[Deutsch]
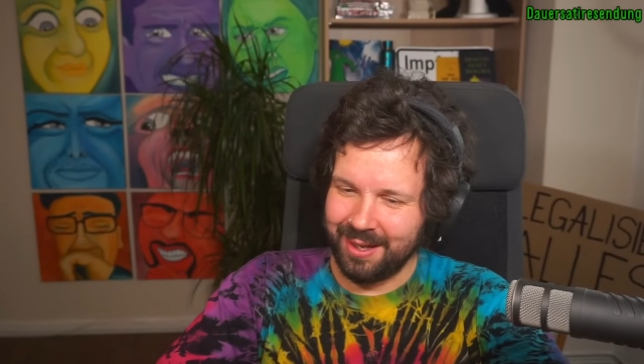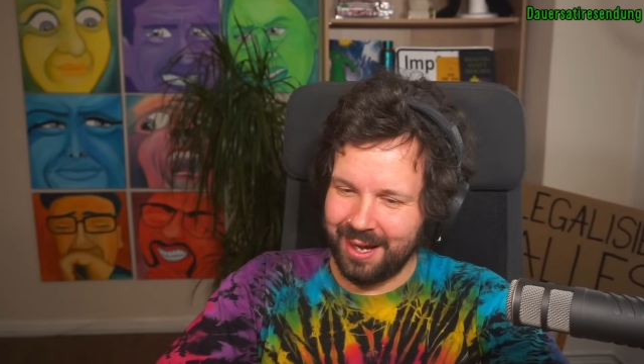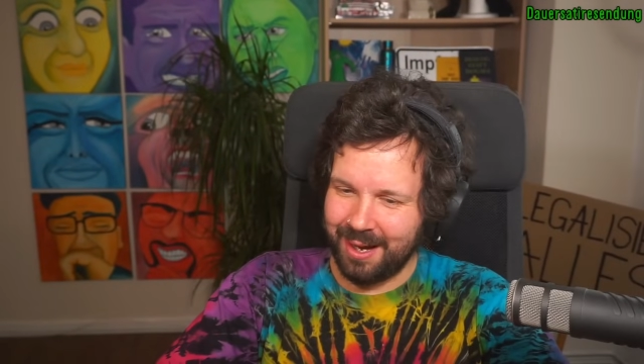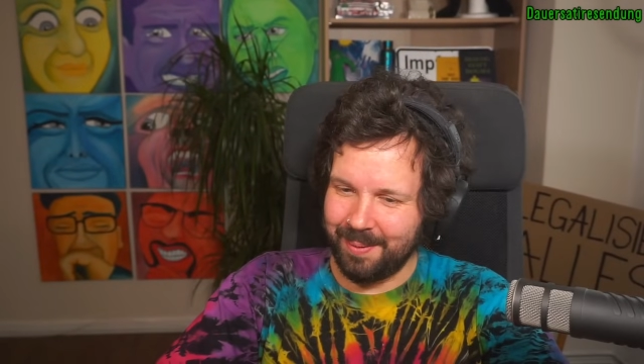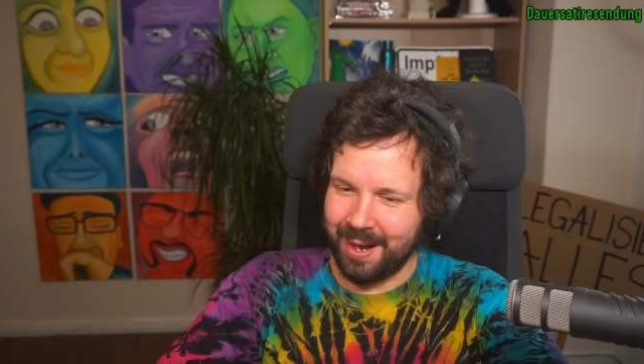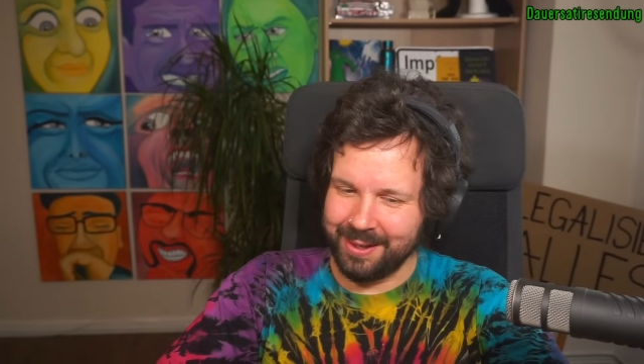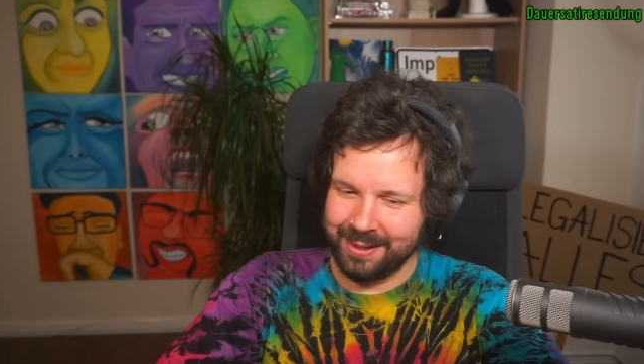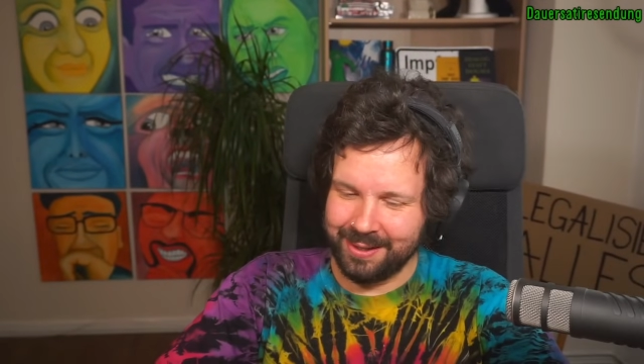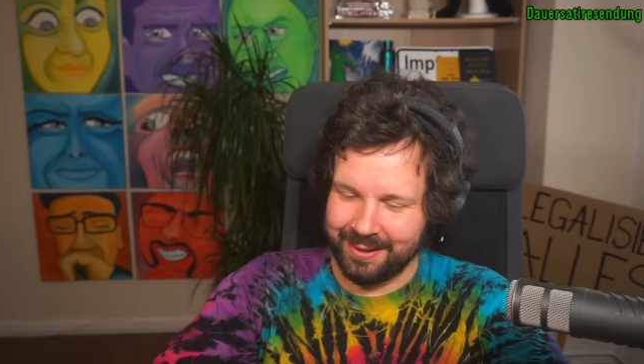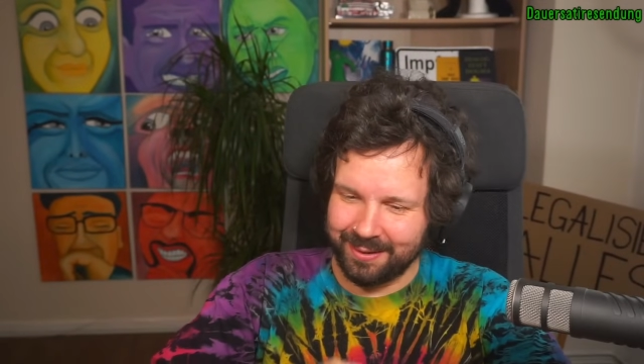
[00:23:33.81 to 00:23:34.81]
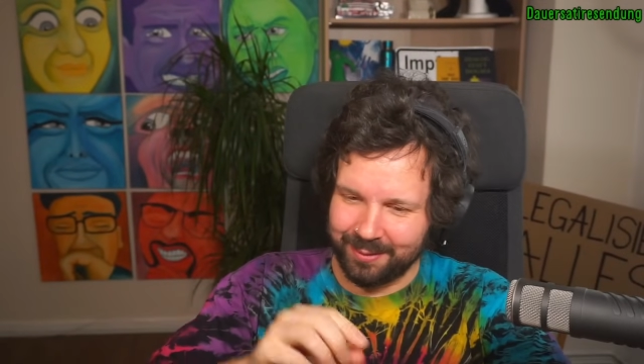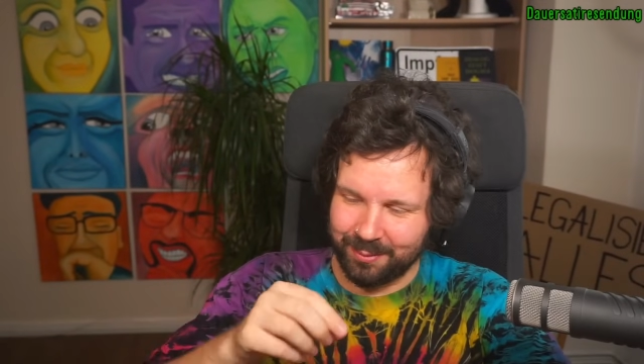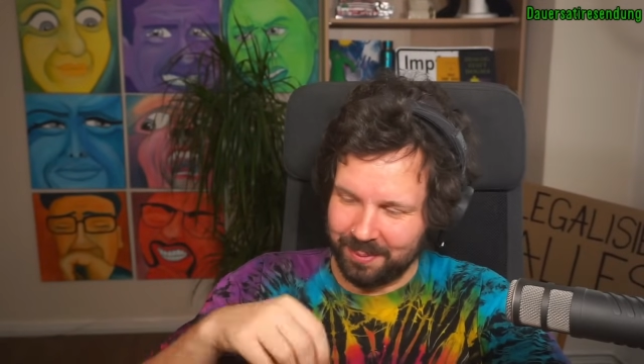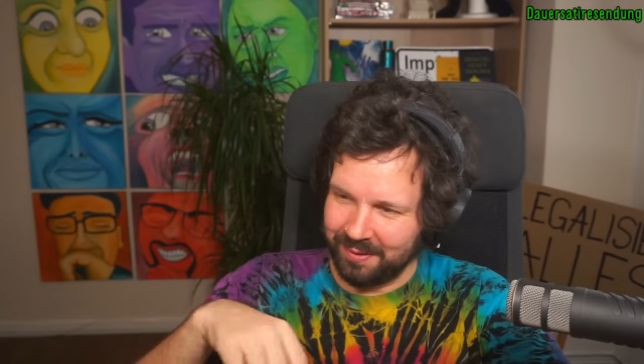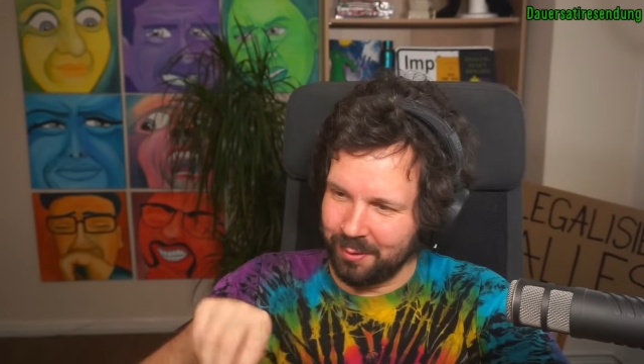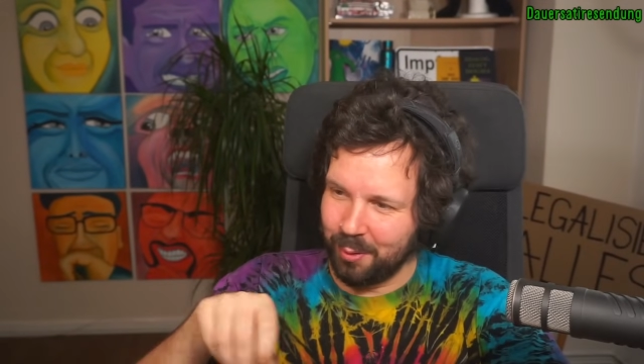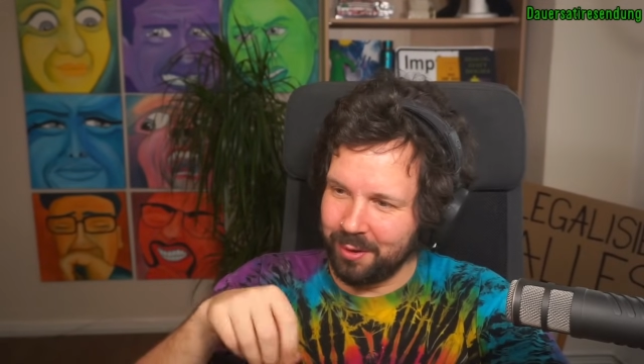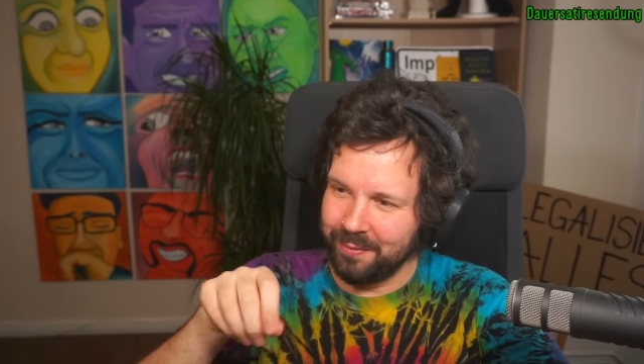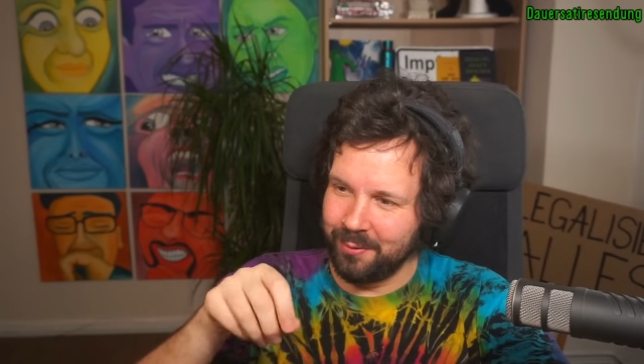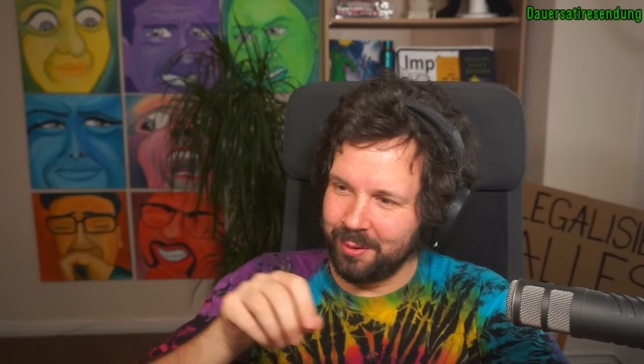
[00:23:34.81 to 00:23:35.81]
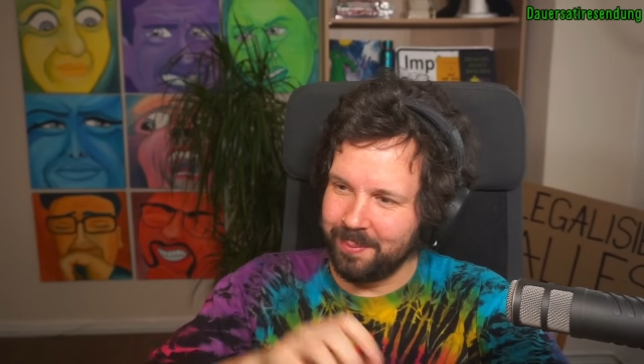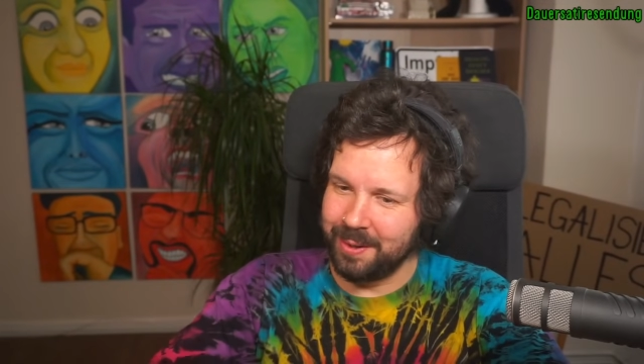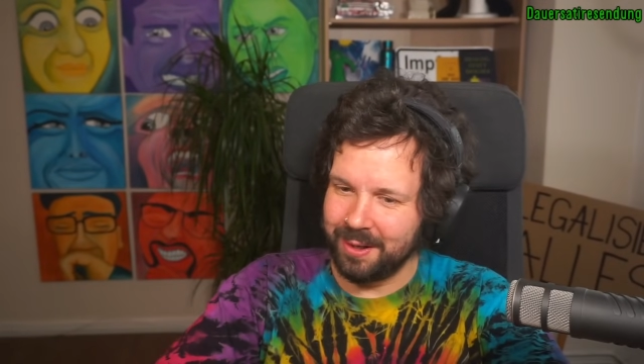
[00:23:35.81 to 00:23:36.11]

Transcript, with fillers: Aber eigentlich so ein bisschen Olivenöl mit